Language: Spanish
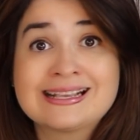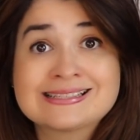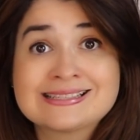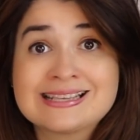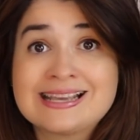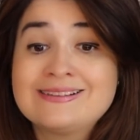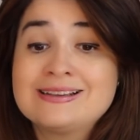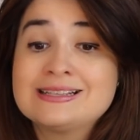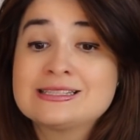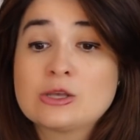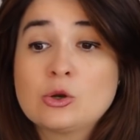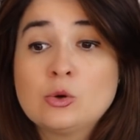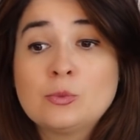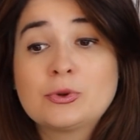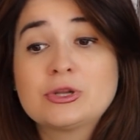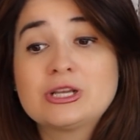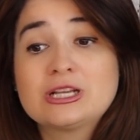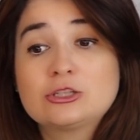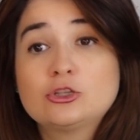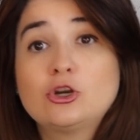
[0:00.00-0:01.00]
ya sabes, un
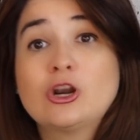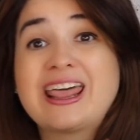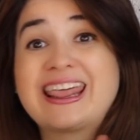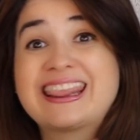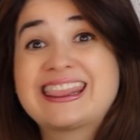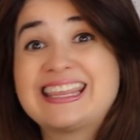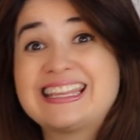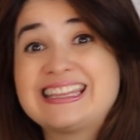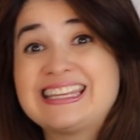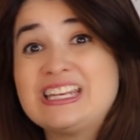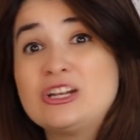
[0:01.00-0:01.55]
proyector de